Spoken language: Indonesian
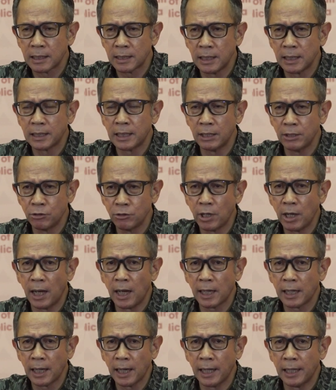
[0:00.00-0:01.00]
kita
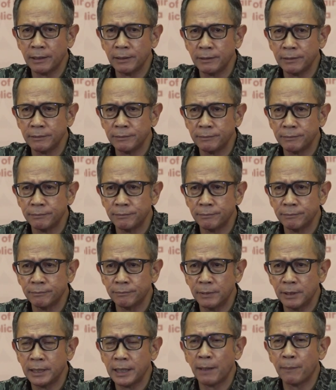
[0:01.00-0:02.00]
juga akan
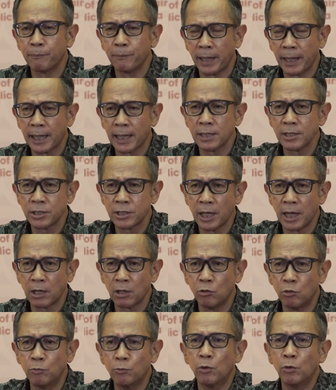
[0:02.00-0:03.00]
menyampaikan
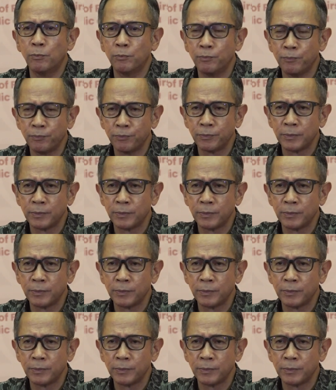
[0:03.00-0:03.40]
secara umum